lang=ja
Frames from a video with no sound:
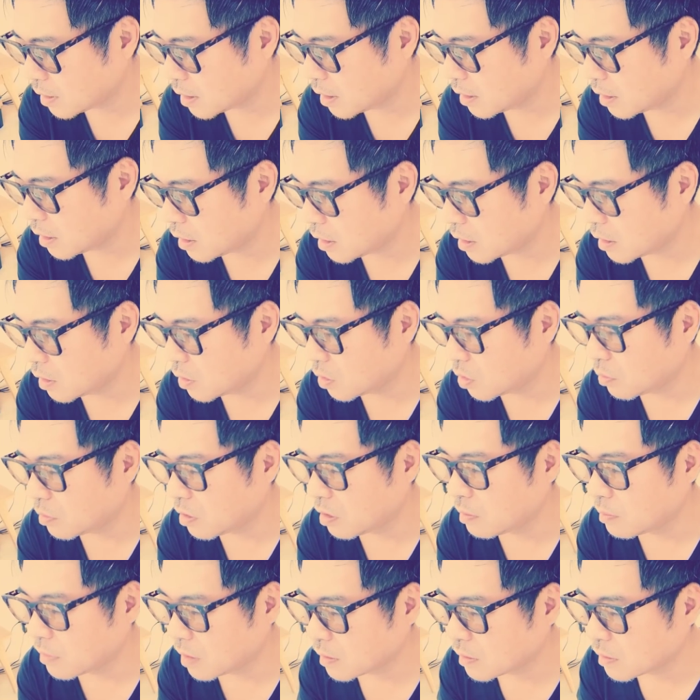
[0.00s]
定できないと
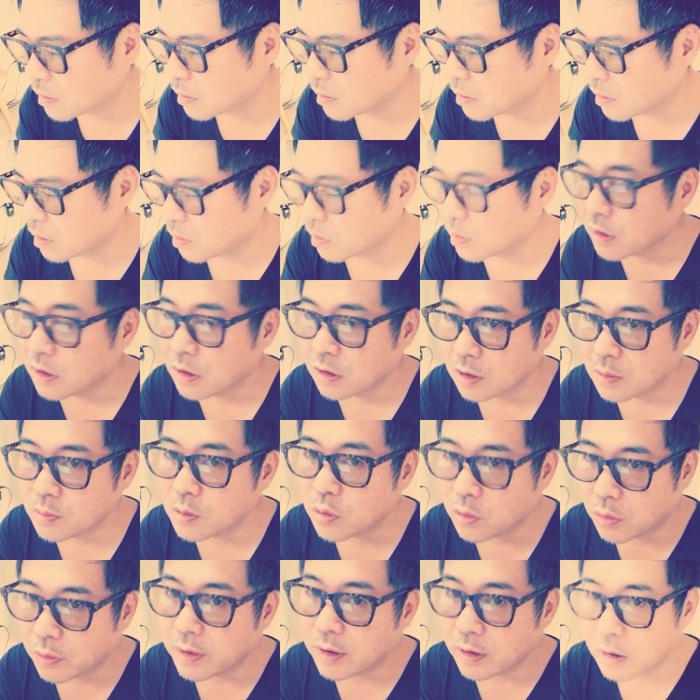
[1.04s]
思いますっていう。多
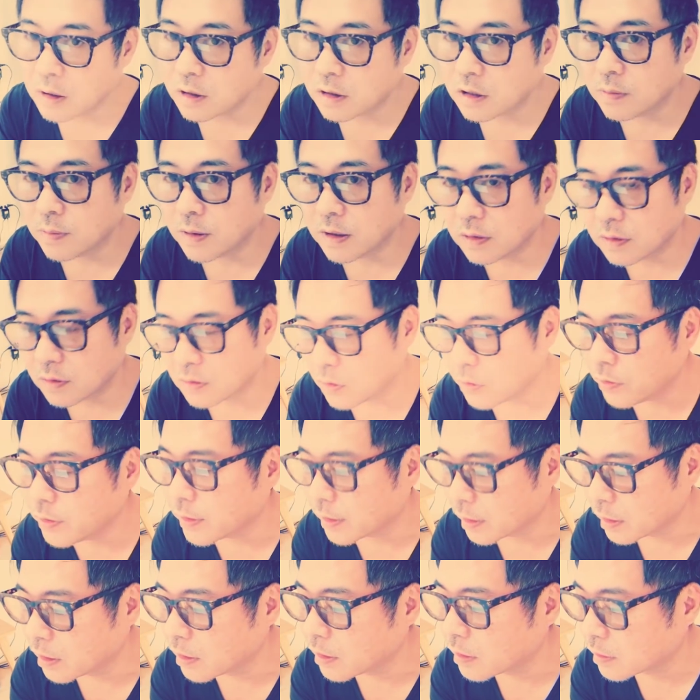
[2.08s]
分これが一番強い
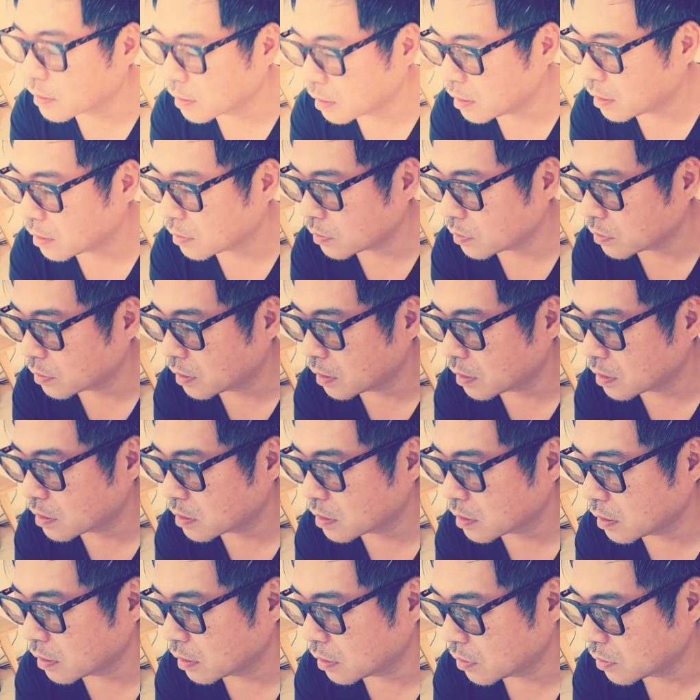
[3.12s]
んじゃないですかね、そのてっ
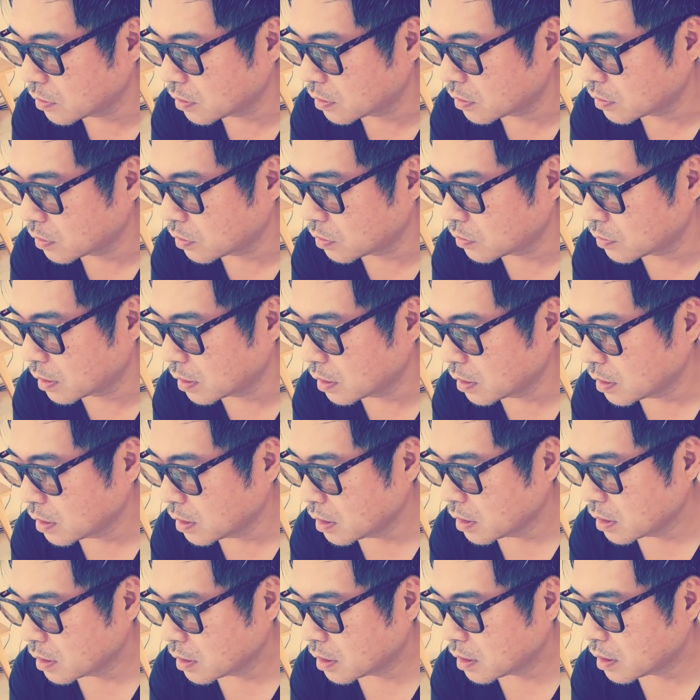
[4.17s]
ちゃんという人のは。
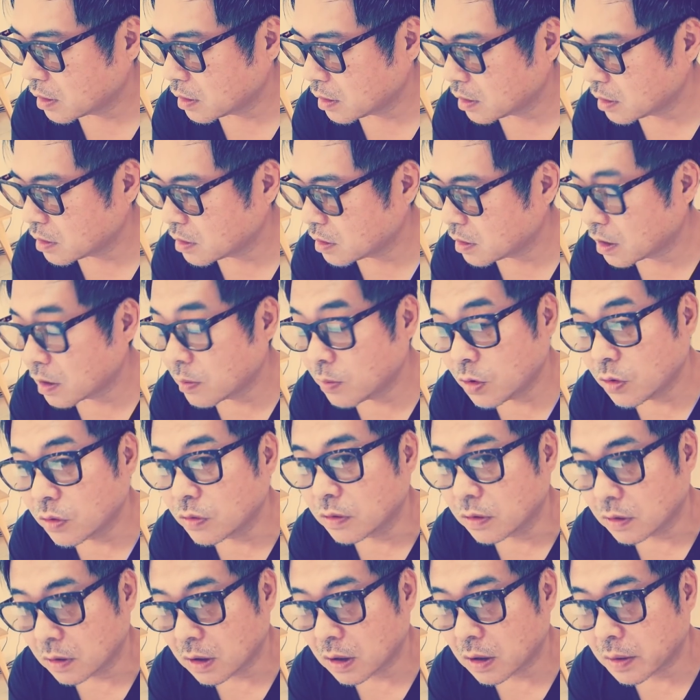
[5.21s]
だから、
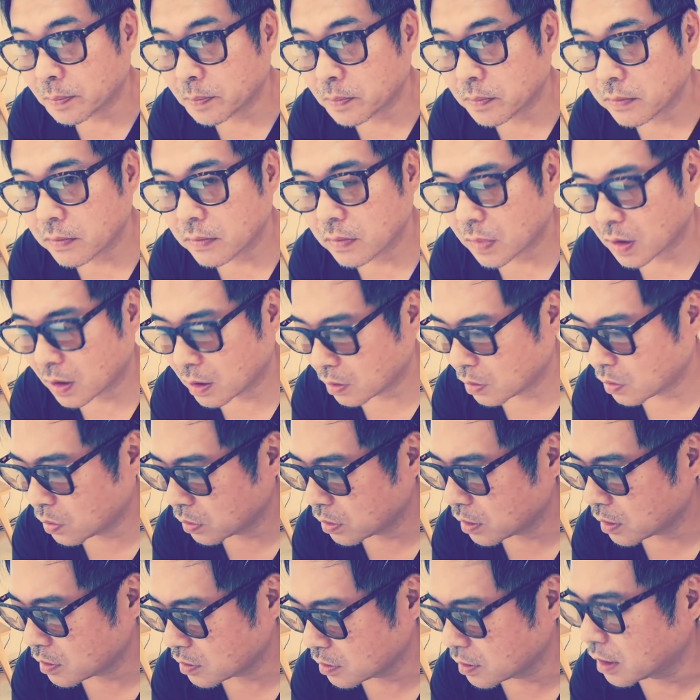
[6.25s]
アミューズが
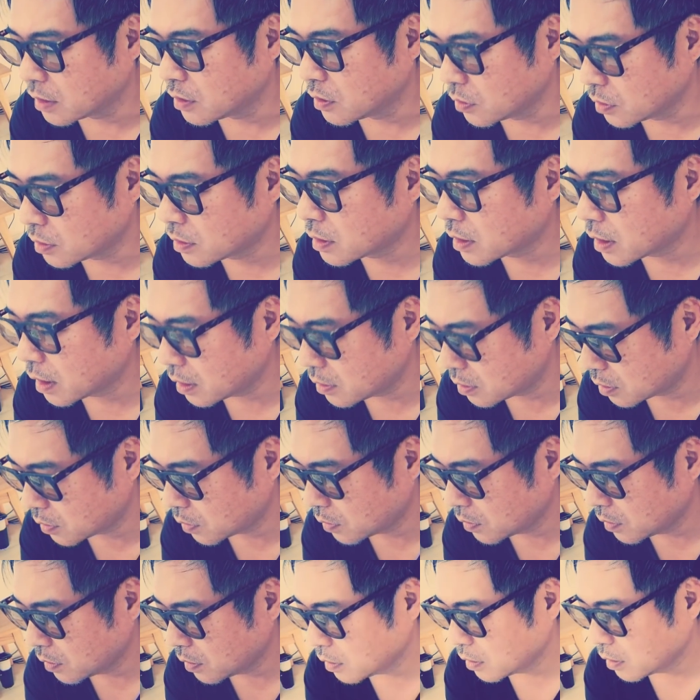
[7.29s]
法的手段に訴えると。
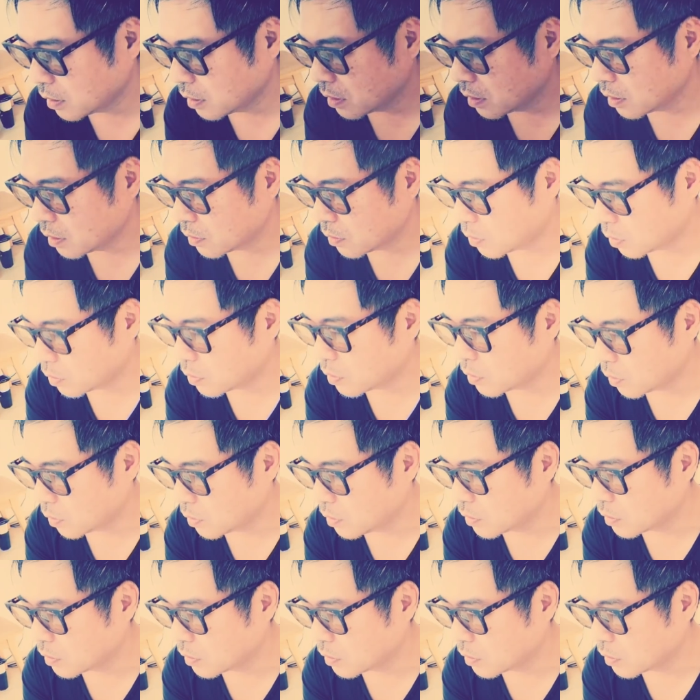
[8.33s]
ことを